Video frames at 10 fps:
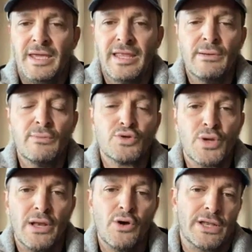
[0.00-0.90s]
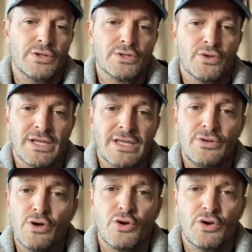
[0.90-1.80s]
y tenemos un eslogan nosotros, que es
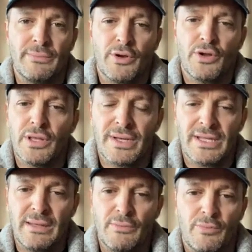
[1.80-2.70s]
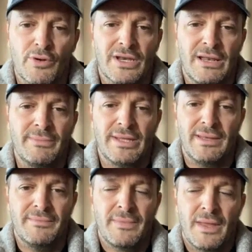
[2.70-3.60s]
no corremos, nos divertimos, porque
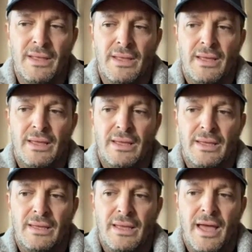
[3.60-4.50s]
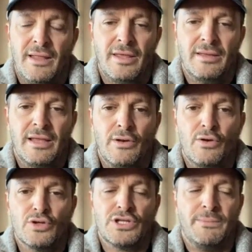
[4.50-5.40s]
realmente eh, antes de tener
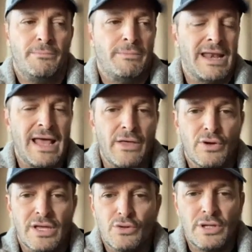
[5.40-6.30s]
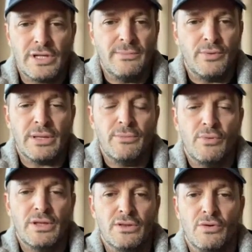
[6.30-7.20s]
los coches parados, que todo el tiempo
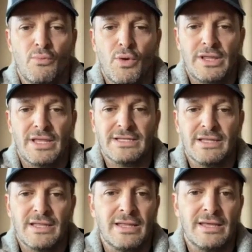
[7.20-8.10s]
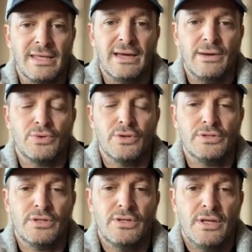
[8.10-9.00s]
estamos viendo muestras estáticas de
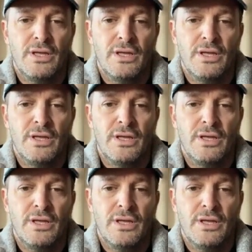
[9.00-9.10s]
autos,